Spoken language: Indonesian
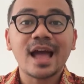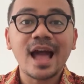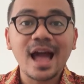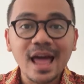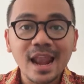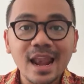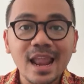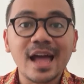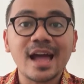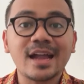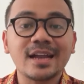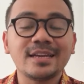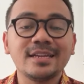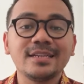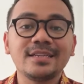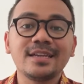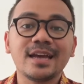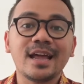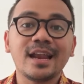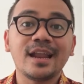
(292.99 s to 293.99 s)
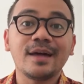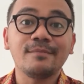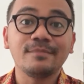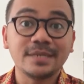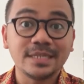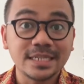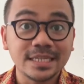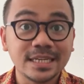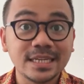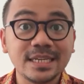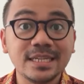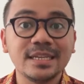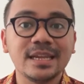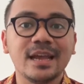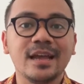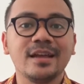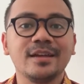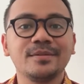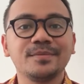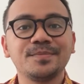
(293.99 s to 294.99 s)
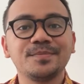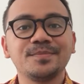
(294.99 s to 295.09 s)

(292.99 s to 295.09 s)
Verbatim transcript: Allah di dalam dirinya?